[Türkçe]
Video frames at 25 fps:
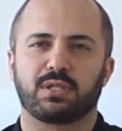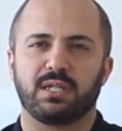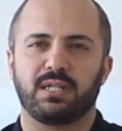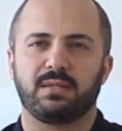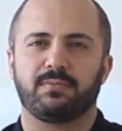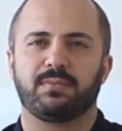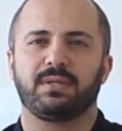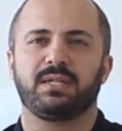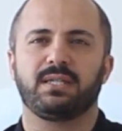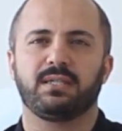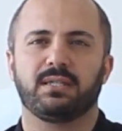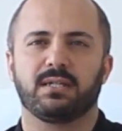
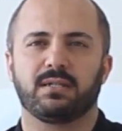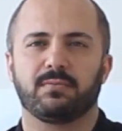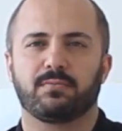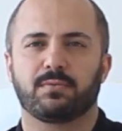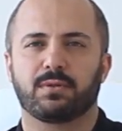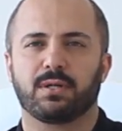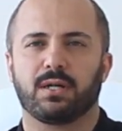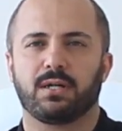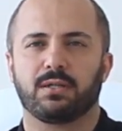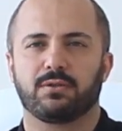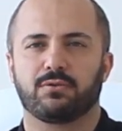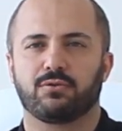gelip indirip
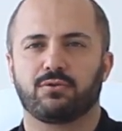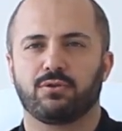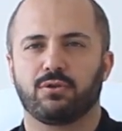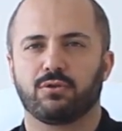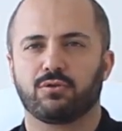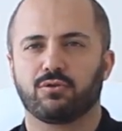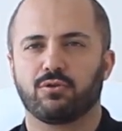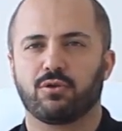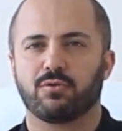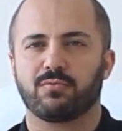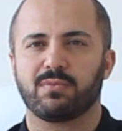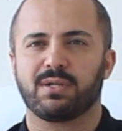
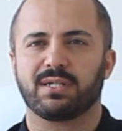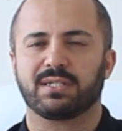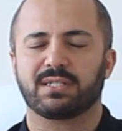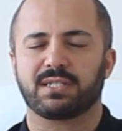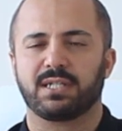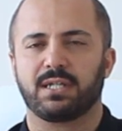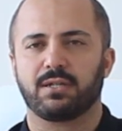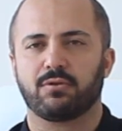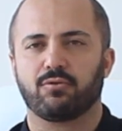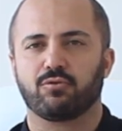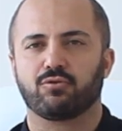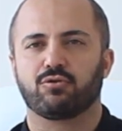kaldırıyor. Normal
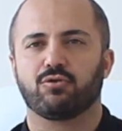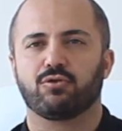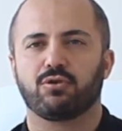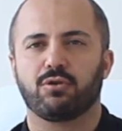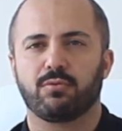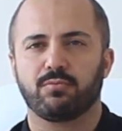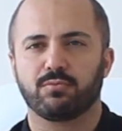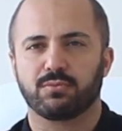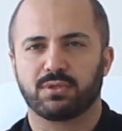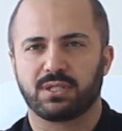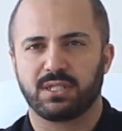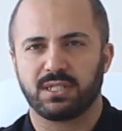seyri
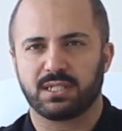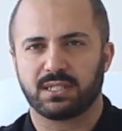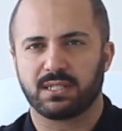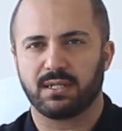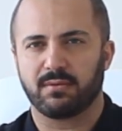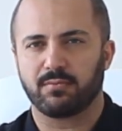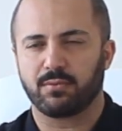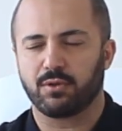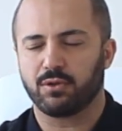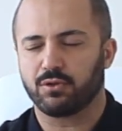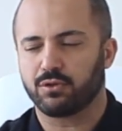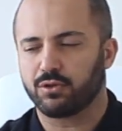otonom
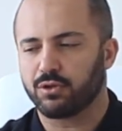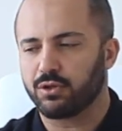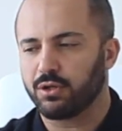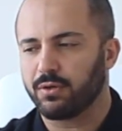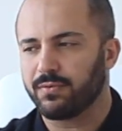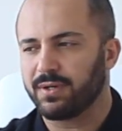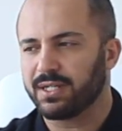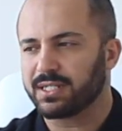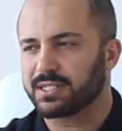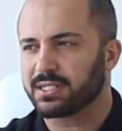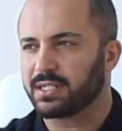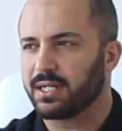sistem götürüyor
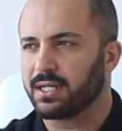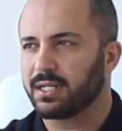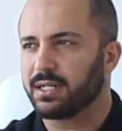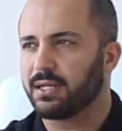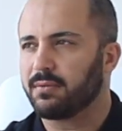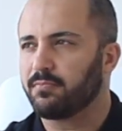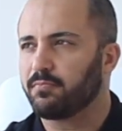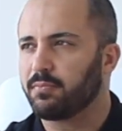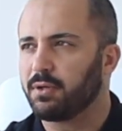vesaire.